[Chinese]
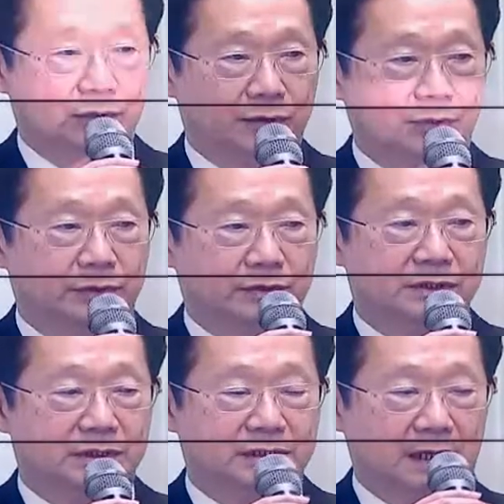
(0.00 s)
事长。
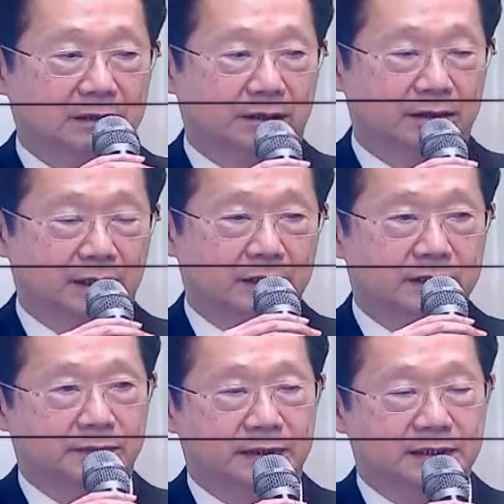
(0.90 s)
那么至于前
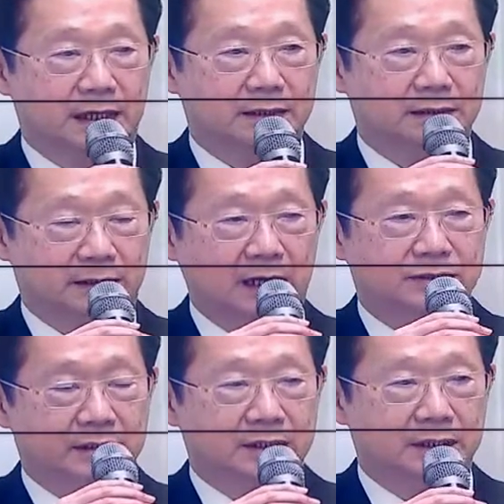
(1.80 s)
董事长林
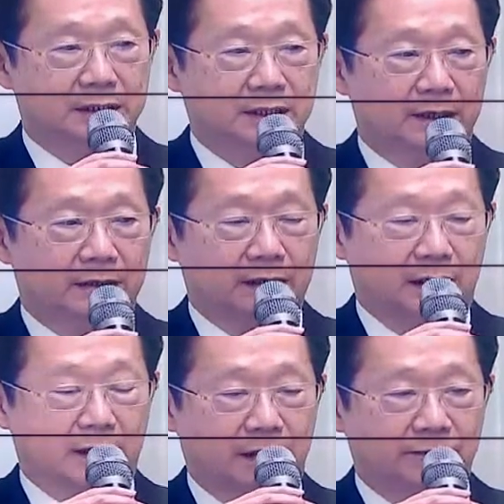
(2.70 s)
国文彦，则
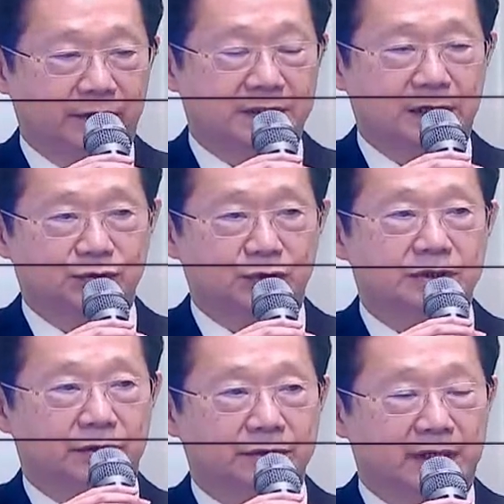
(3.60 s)
是转任
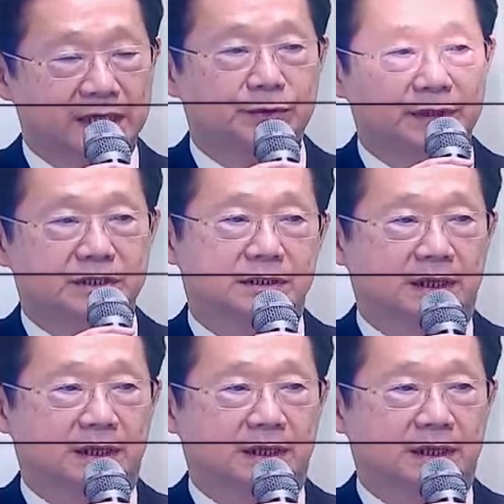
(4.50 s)
荣誉董座。